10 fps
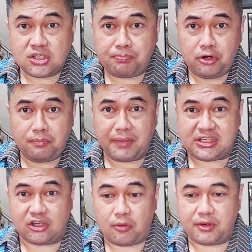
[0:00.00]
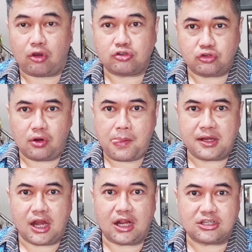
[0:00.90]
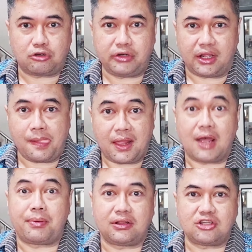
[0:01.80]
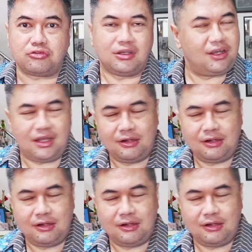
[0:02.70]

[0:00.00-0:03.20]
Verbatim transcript: sebelum magicomnya kosong dari nasi kuning nggak berhenti cuy